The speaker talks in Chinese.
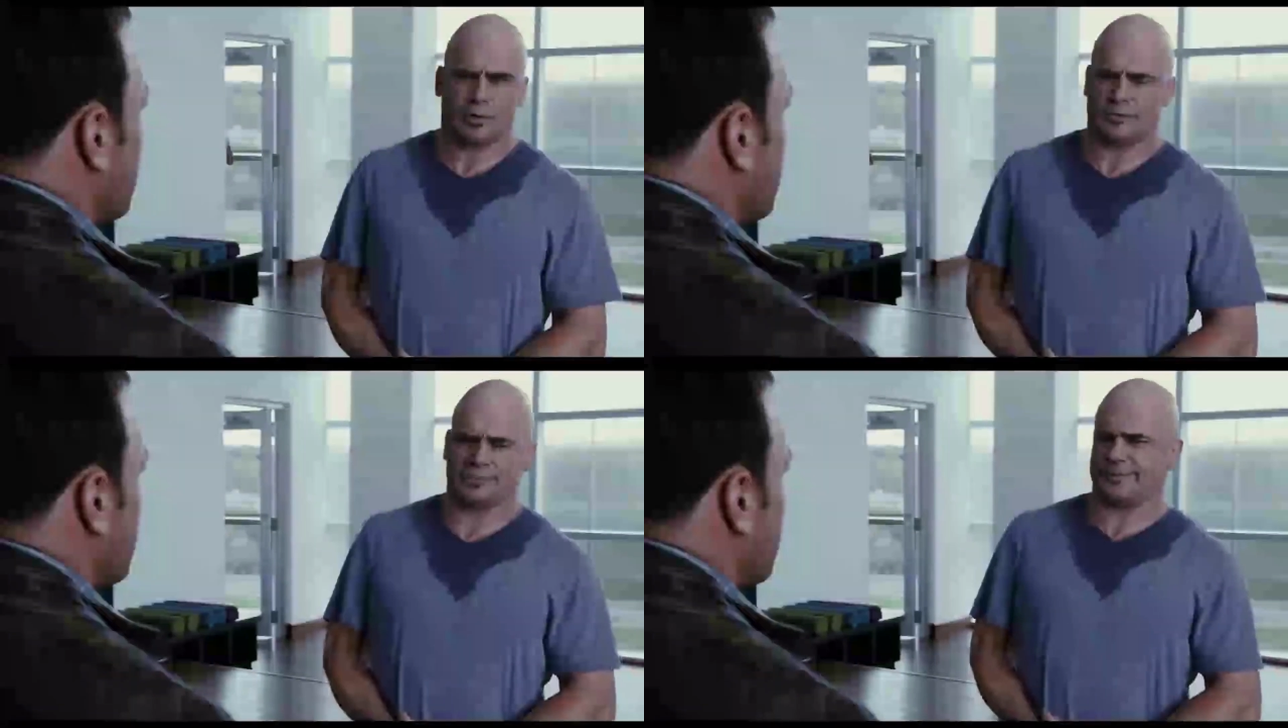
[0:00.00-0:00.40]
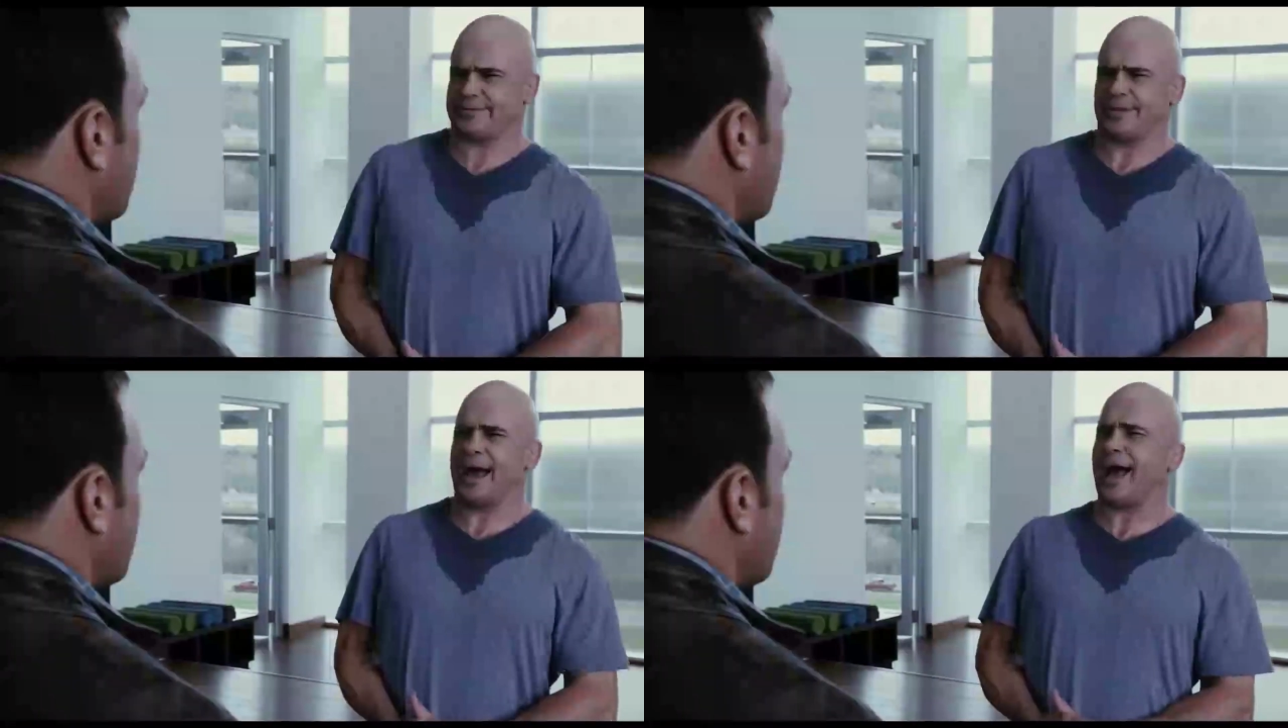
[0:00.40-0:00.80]
在
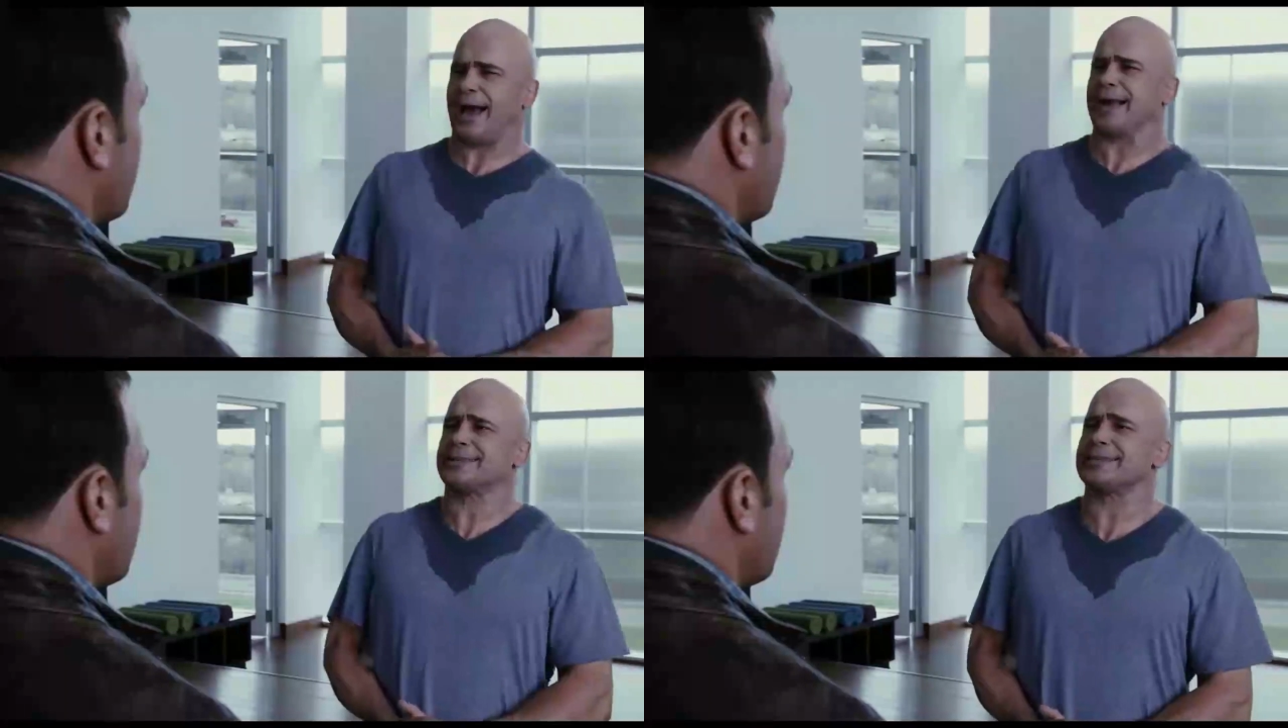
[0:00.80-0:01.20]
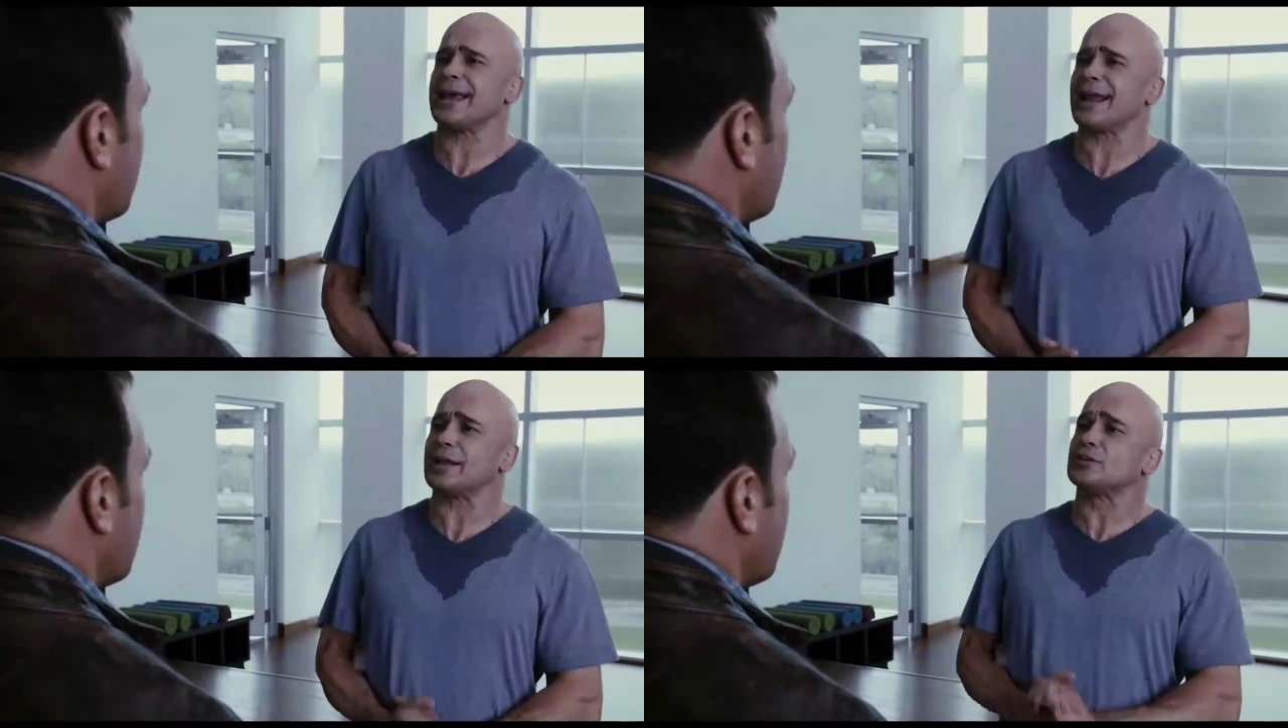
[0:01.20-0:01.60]
前往下一
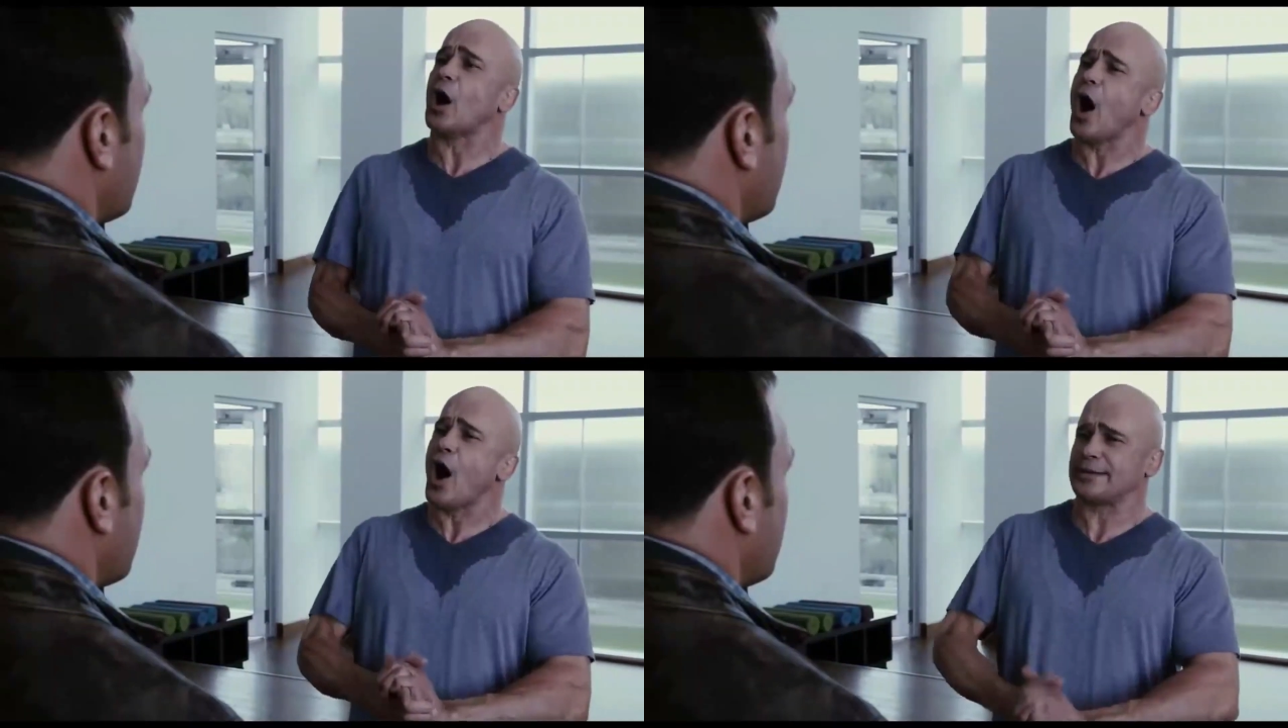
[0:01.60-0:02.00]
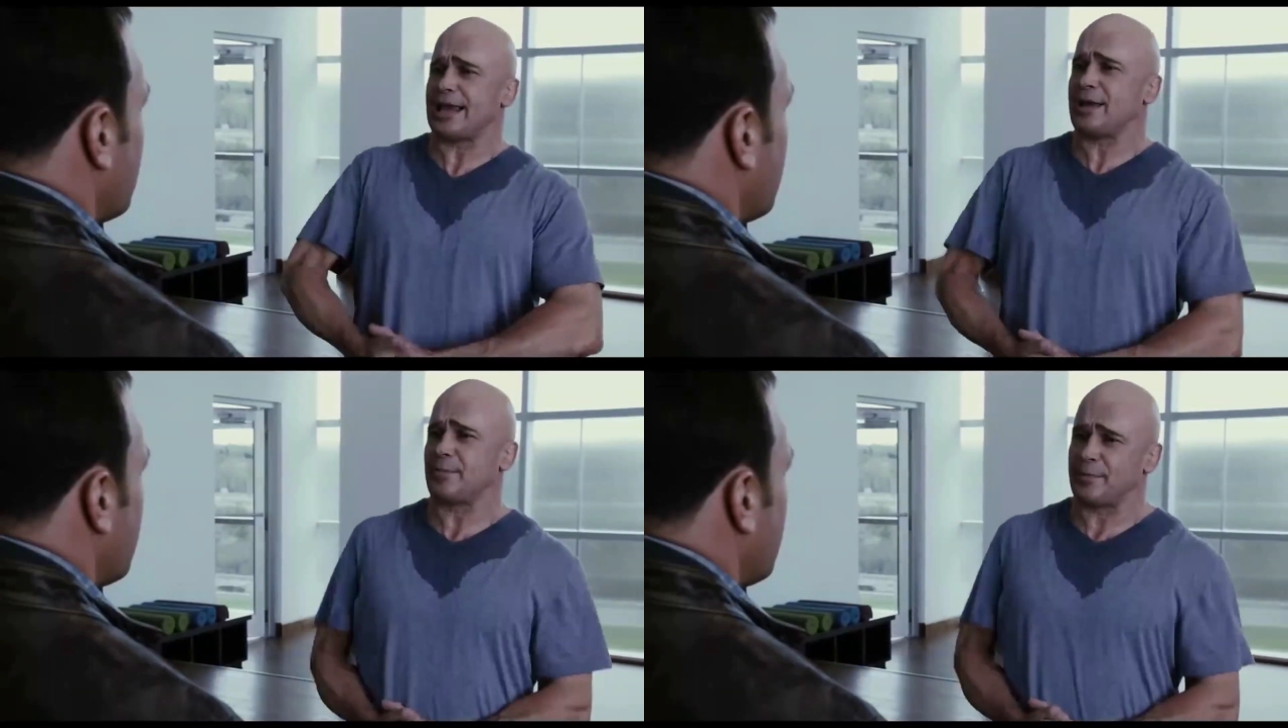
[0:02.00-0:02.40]
场战斗的路
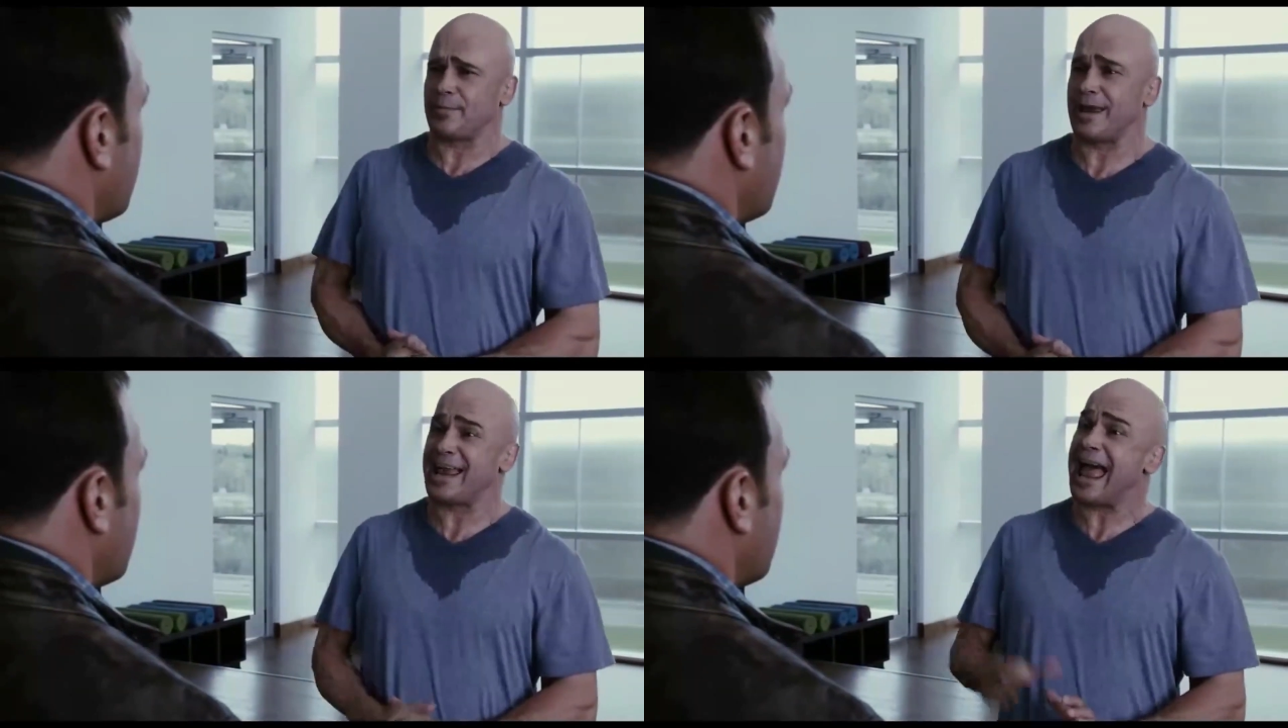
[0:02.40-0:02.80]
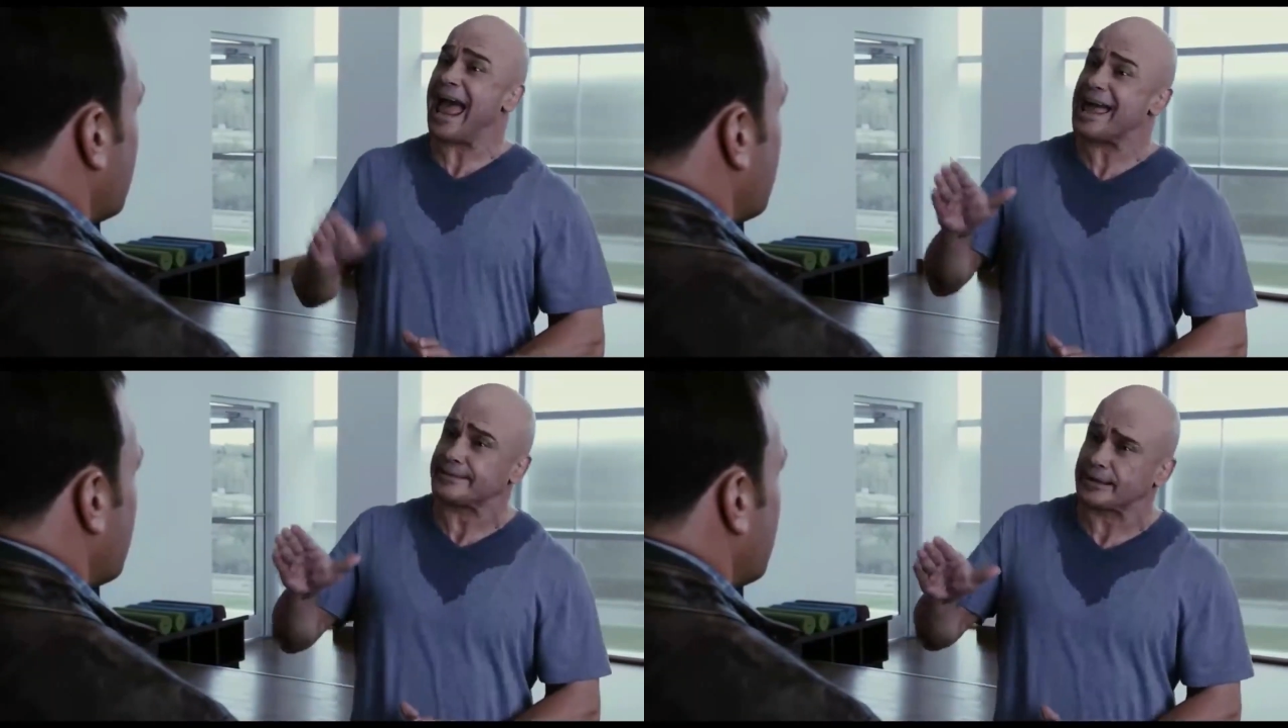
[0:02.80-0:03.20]
上，斯科
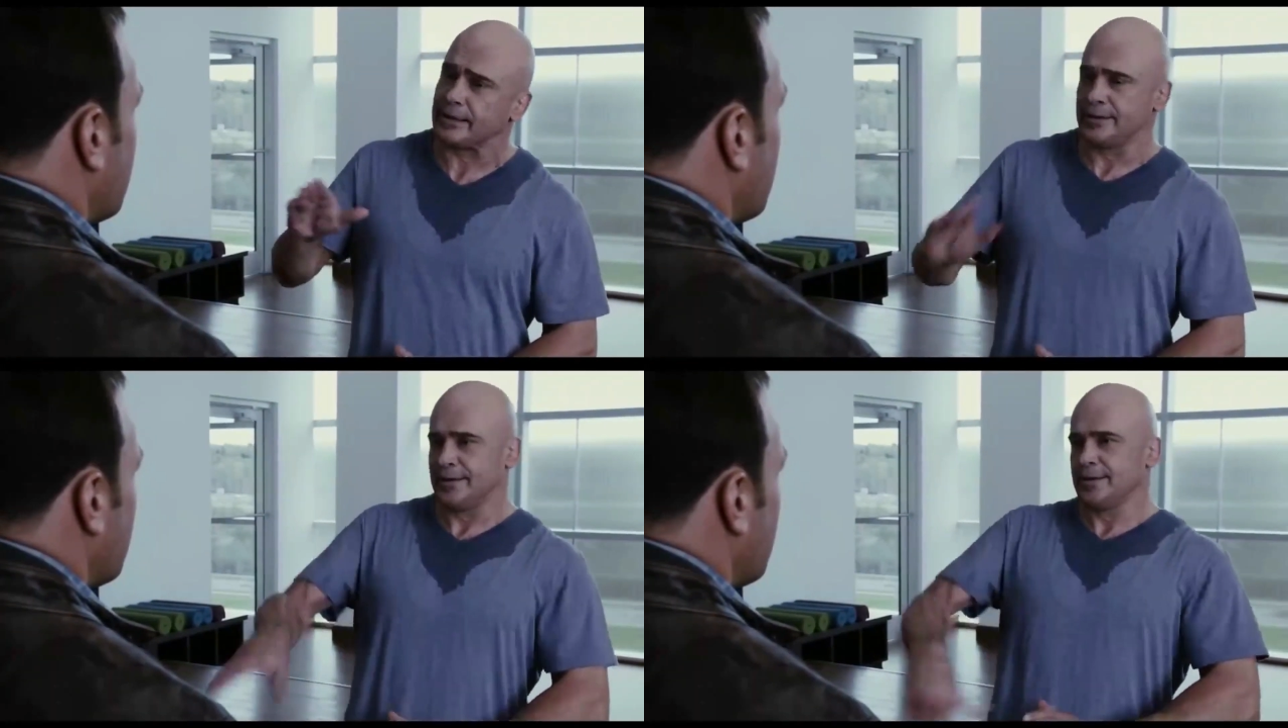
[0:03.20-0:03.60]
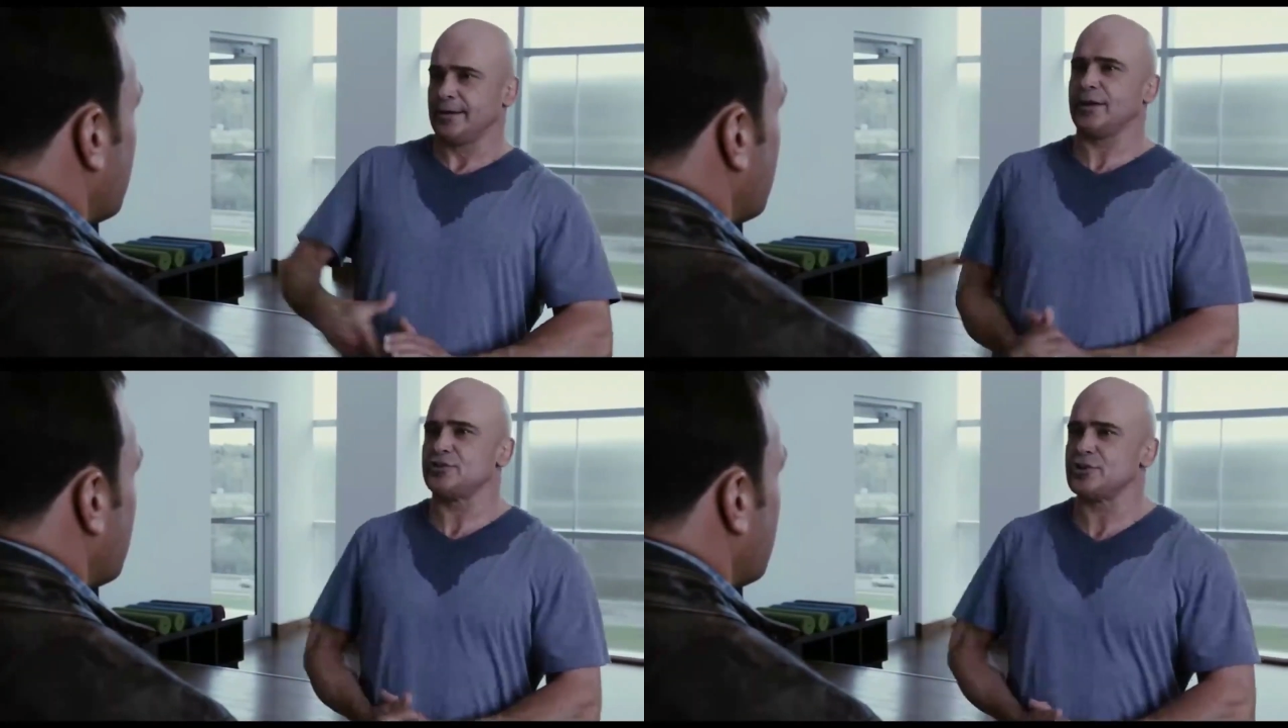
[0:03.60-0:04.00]
特辅导尼
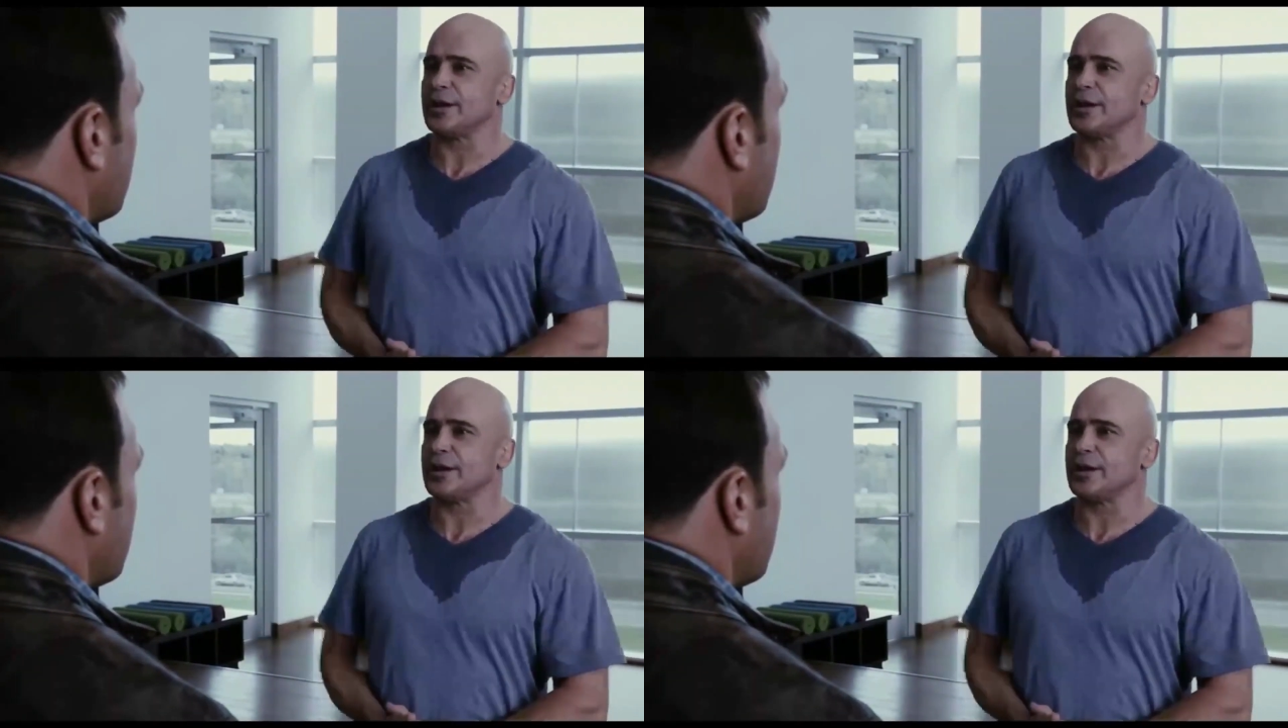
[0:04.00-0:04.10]
科，